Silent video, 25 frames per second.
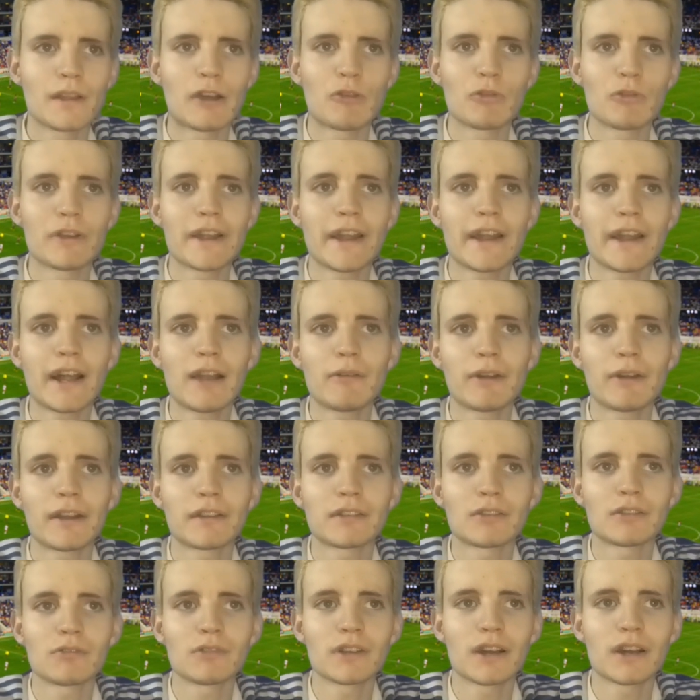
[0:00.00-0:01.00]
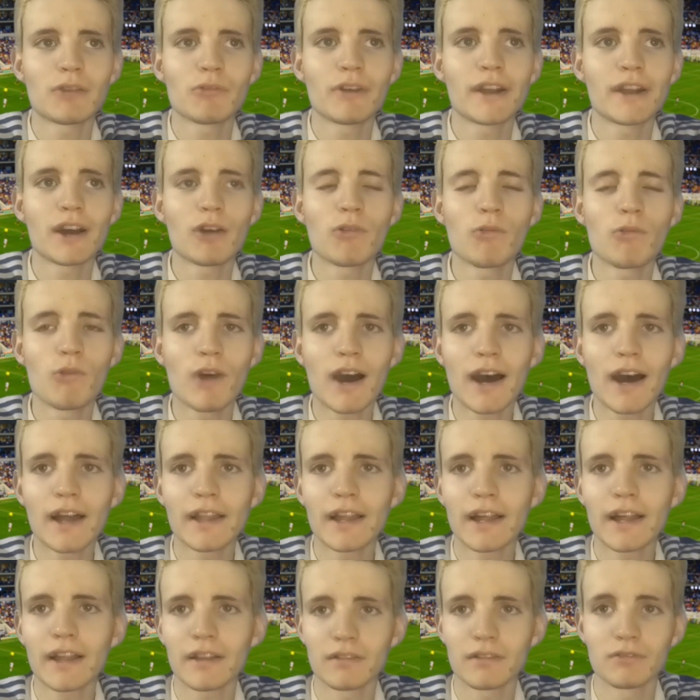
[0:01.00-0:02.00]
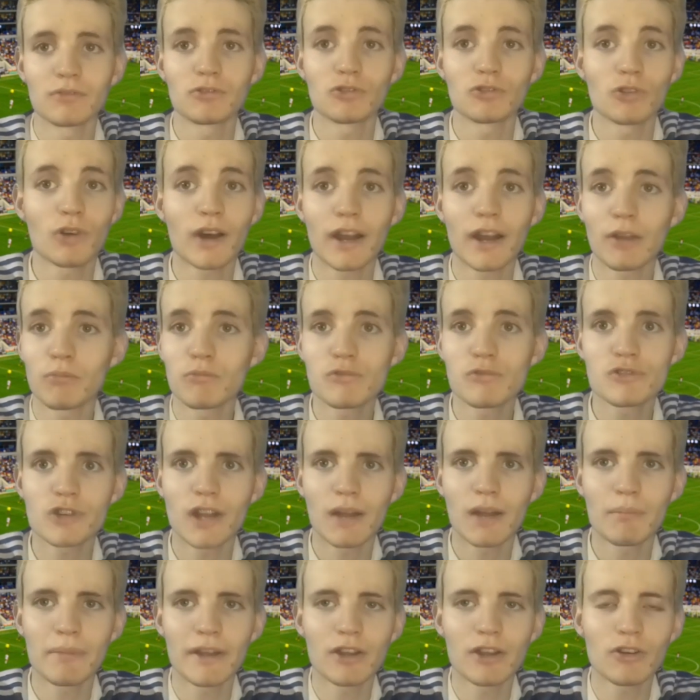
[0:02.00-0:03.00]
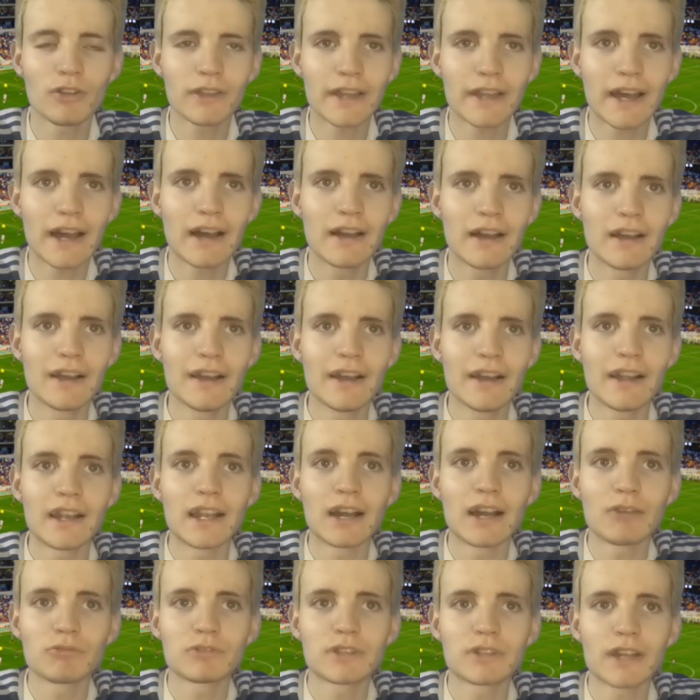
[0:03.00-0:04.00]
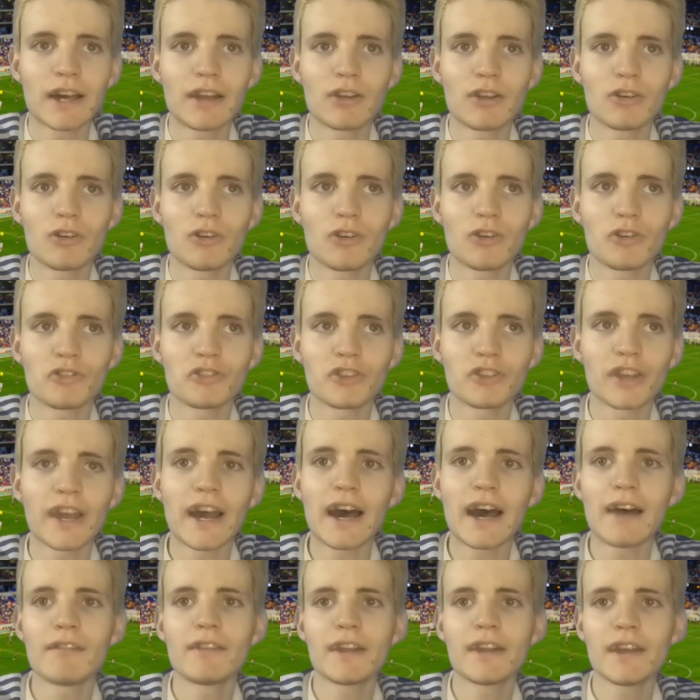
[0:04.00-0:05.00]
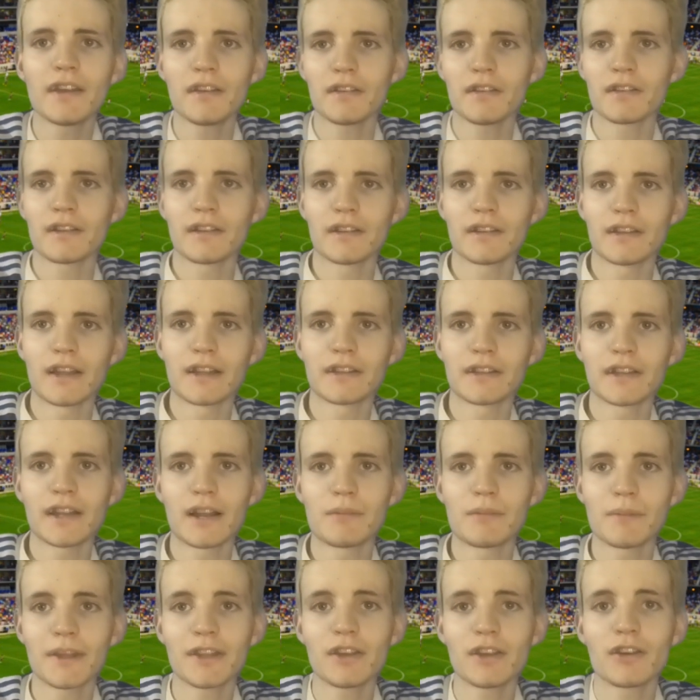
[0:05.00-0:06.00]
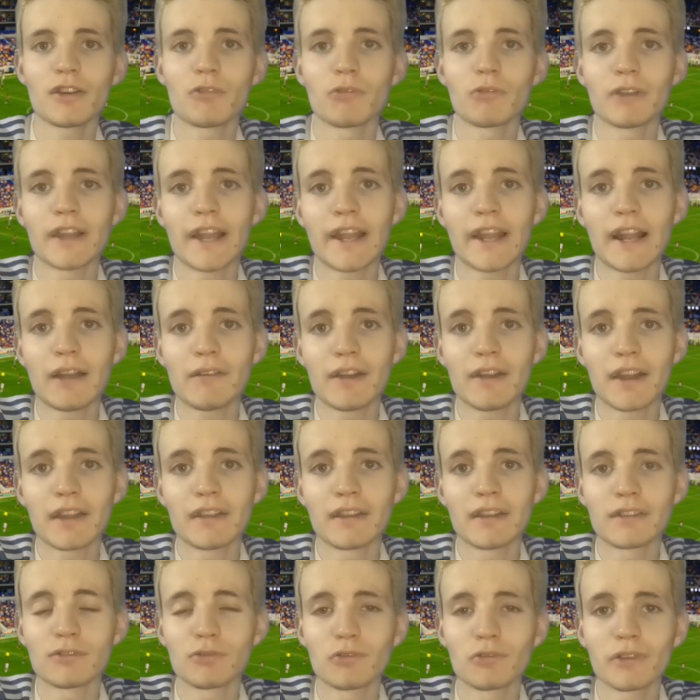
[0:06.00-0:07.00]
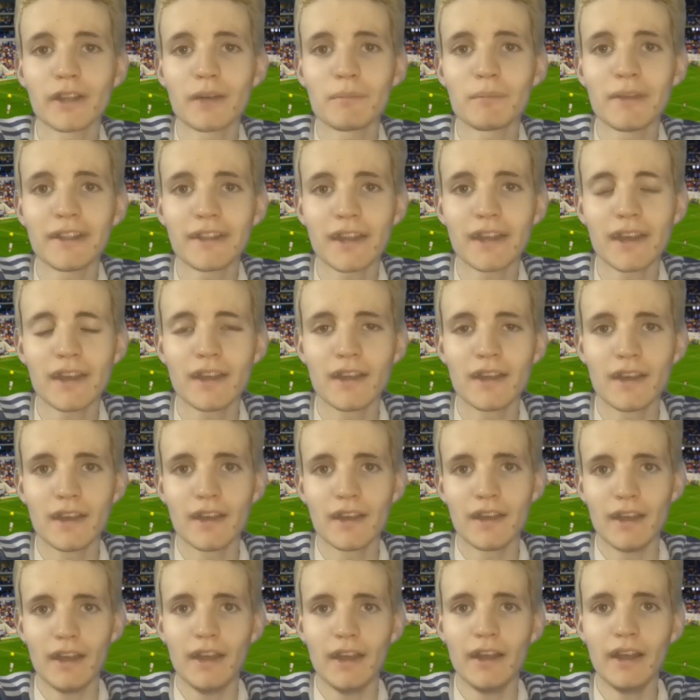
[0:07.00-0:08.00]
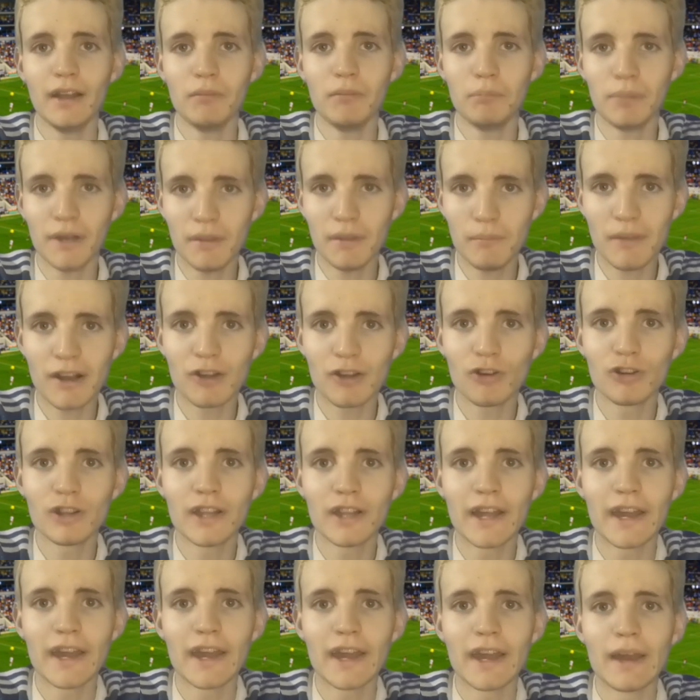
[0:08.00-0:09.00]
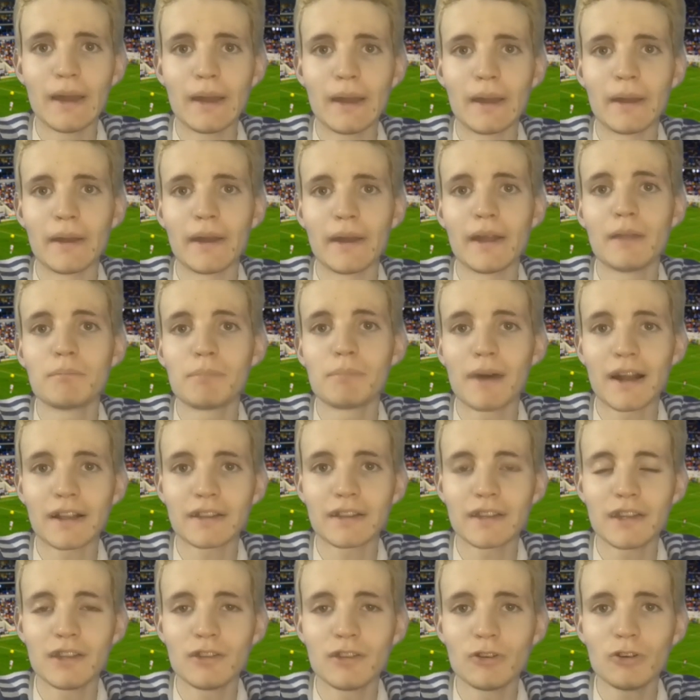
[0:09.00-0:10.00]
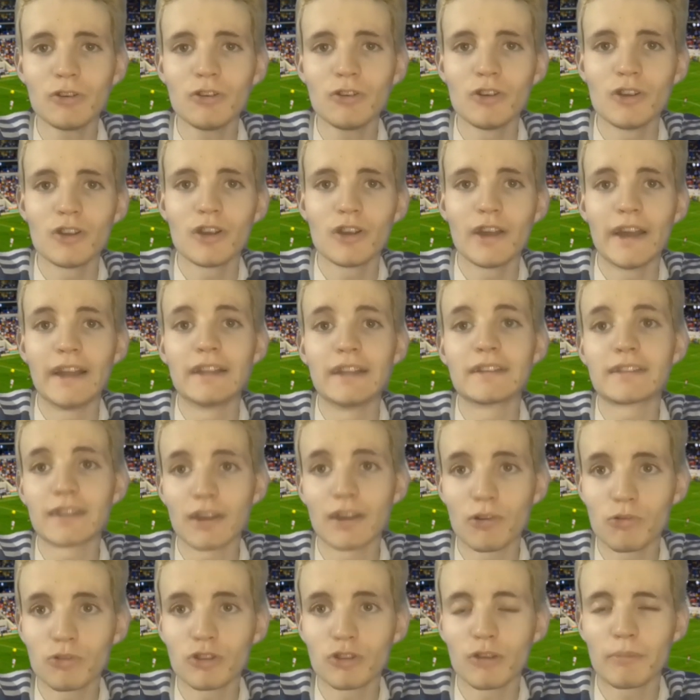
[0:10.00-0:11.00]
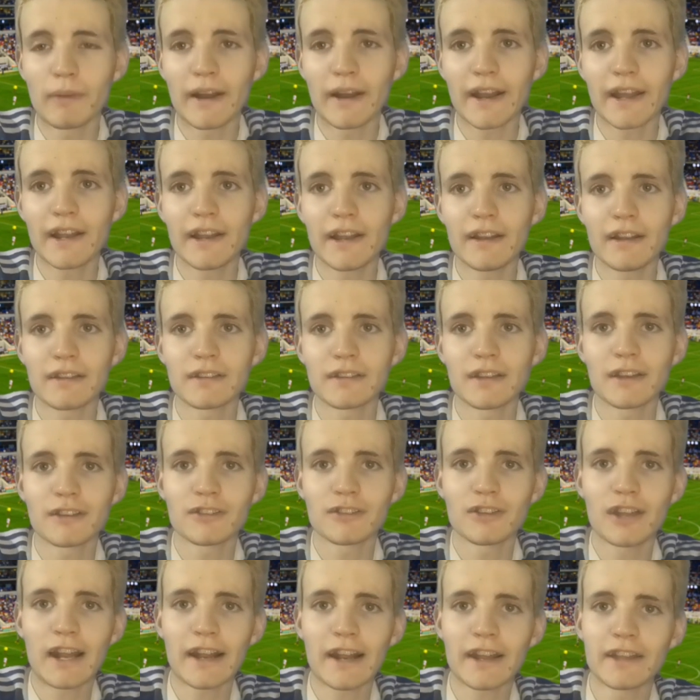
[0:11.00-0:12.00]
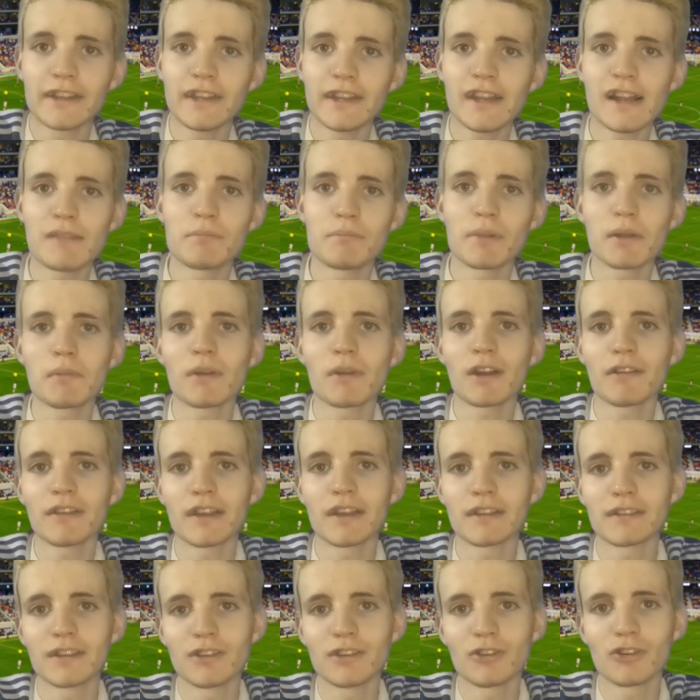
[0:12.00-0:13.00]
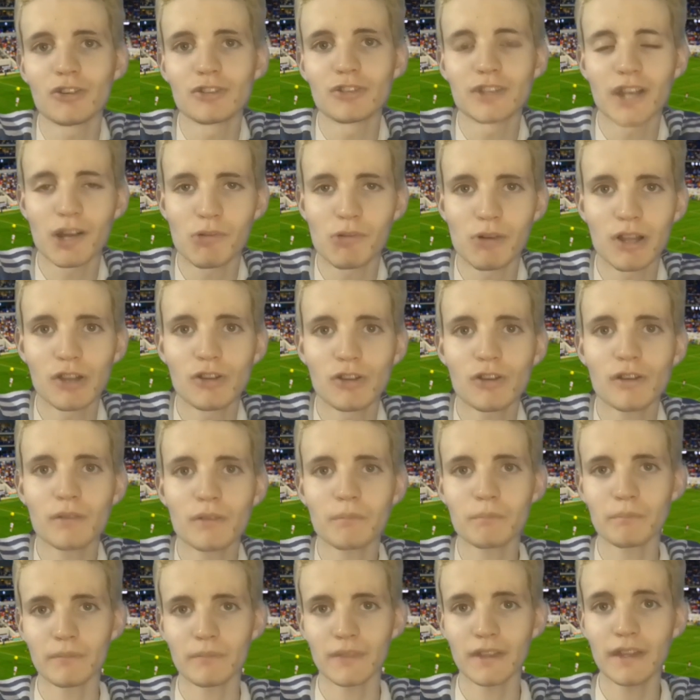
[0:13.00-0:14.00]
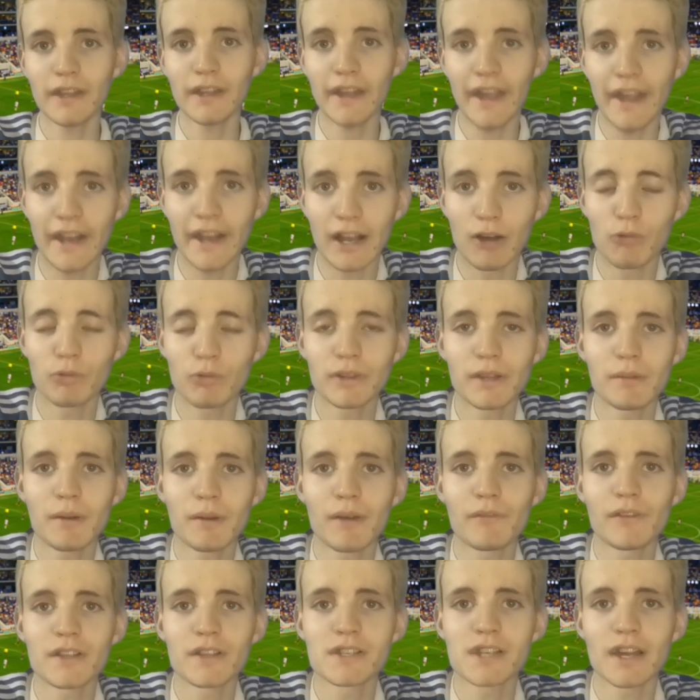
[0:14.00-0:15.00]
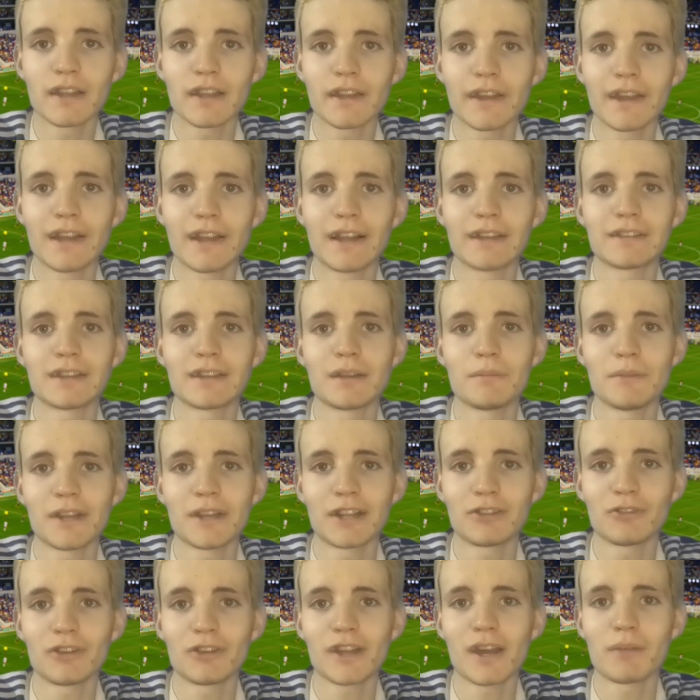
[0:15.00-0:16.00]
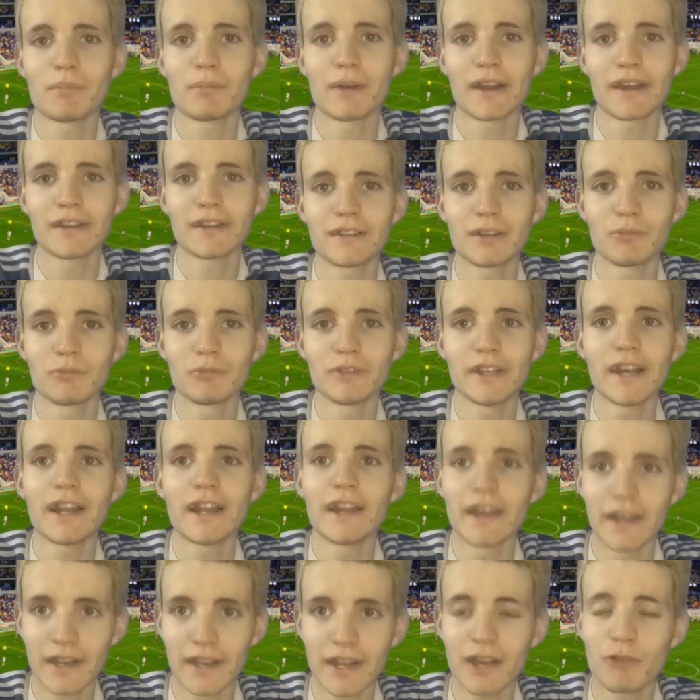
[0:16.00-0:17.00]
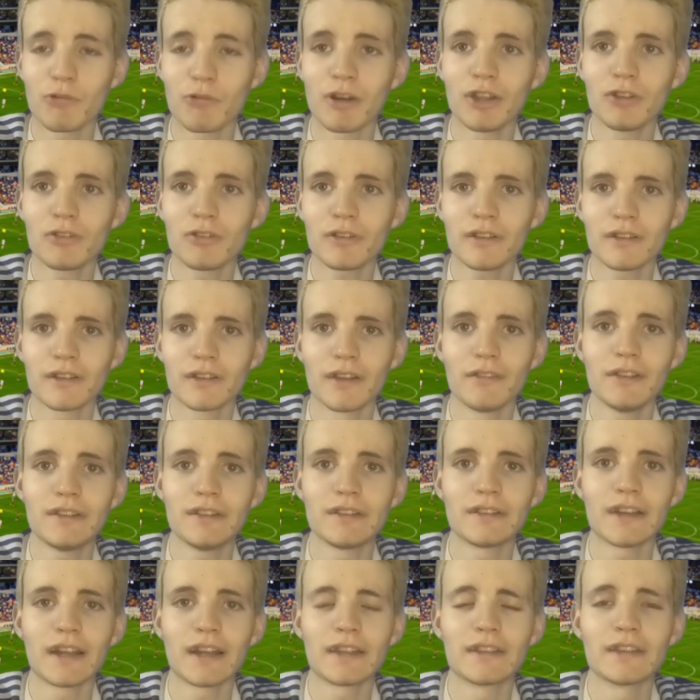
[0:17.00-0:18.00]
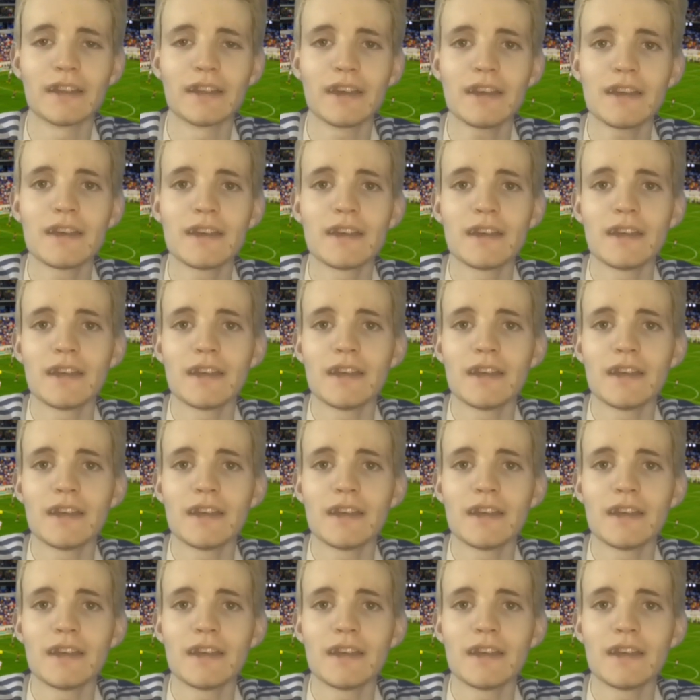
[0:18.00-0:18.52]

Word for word: Julián Álvarez en una buena jugada, tocaron mucho la pelota, Lautaro se abre, la tira al medio y Julián Álvarez de zurda mete el primer gol del partido, el segundo para él en la selección argentina, el primero había sido contra Ecuador en la última fecha de las eliminatorias este mundial en Ecuador de visitante.